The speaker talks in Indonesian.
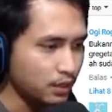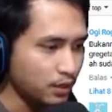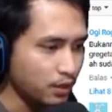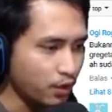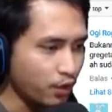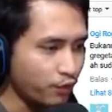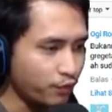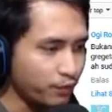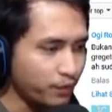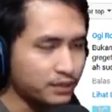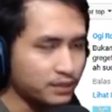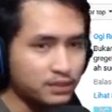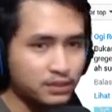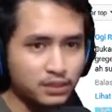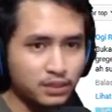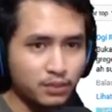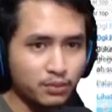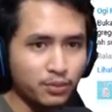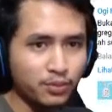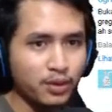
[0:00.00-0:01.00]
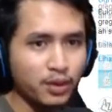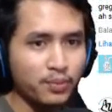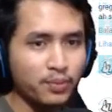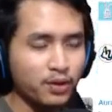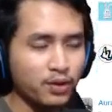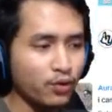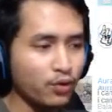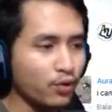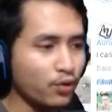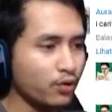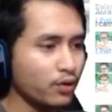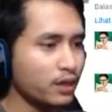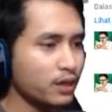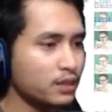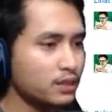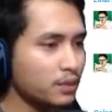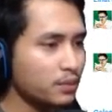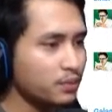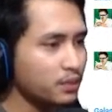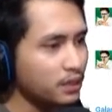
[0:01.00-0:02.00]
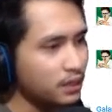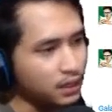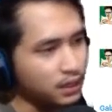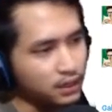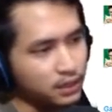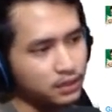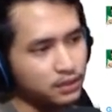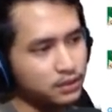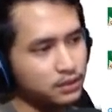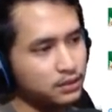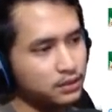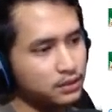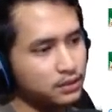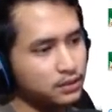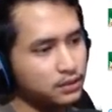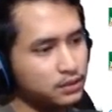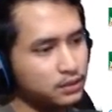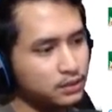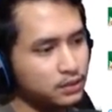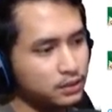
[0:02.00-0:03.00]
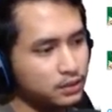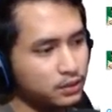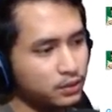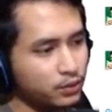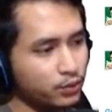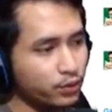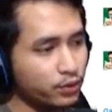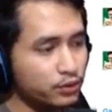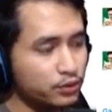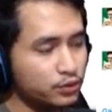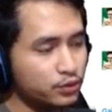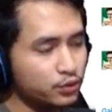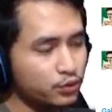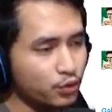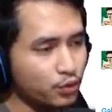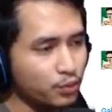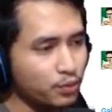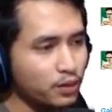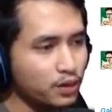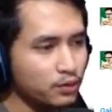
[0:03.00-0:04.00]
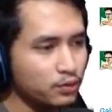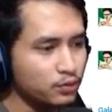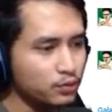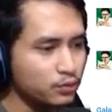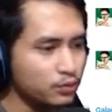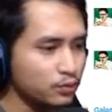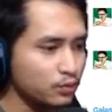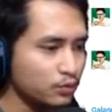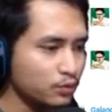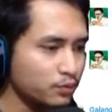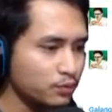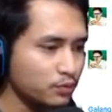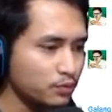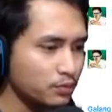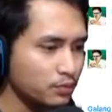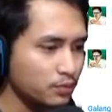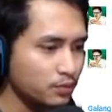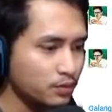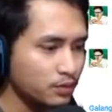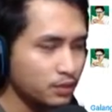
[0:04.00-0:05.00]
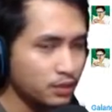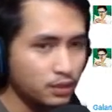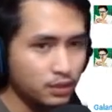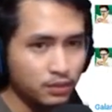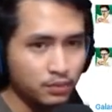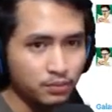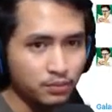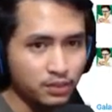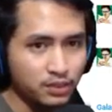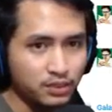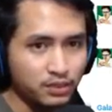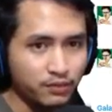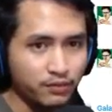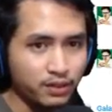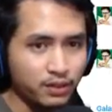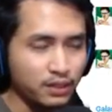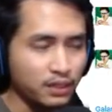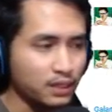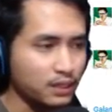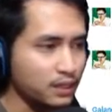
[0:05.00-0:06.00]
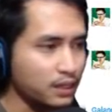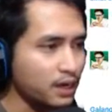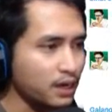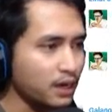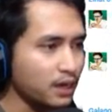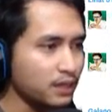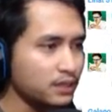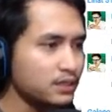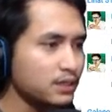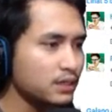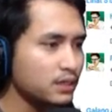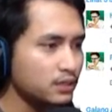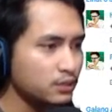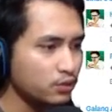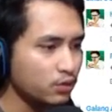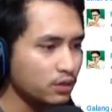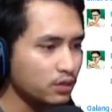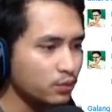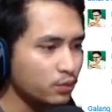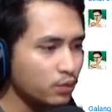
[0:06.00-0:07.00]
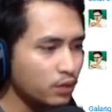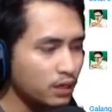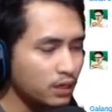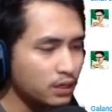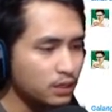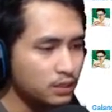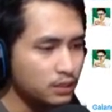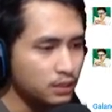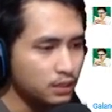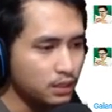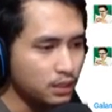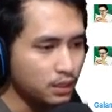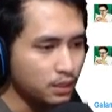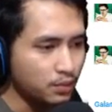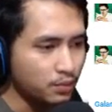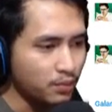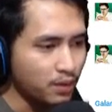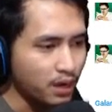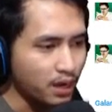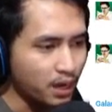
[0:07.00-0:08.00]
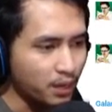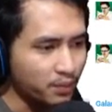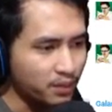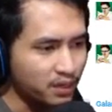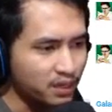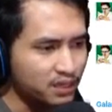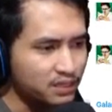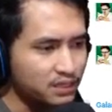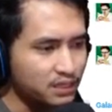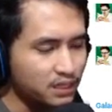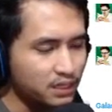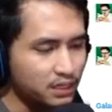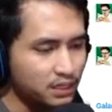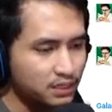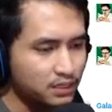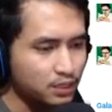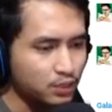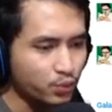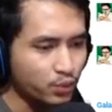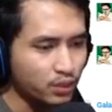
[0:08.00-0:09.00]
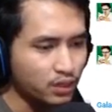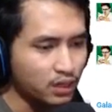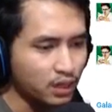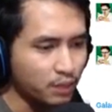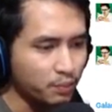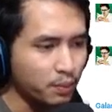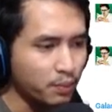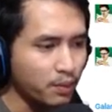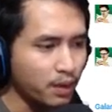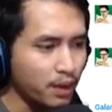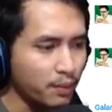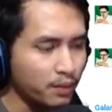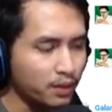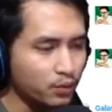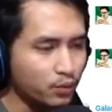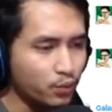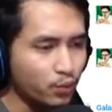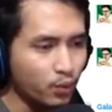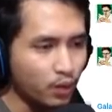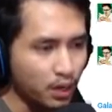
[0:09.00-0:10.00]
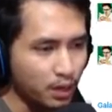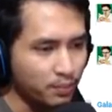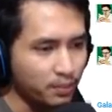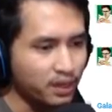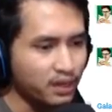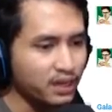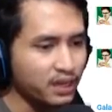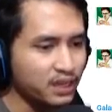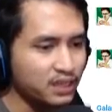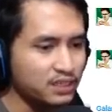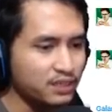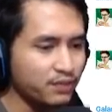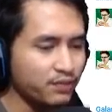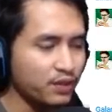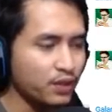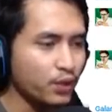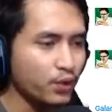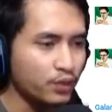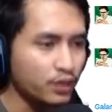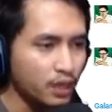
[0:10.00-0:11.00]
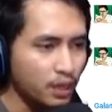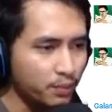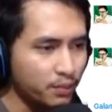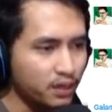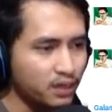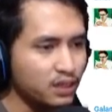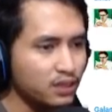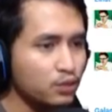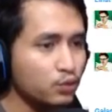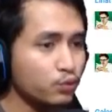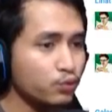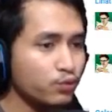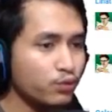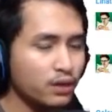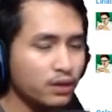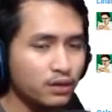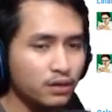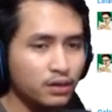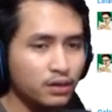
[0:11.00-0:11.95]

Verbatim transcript: offense ke beberapa golongan tapi ya gue coba untuk bersifat netral aja soalnya gue bakal mengkaji ini sesuai dengan pemahaman gua mengenai isi videonya, mengenai tujuan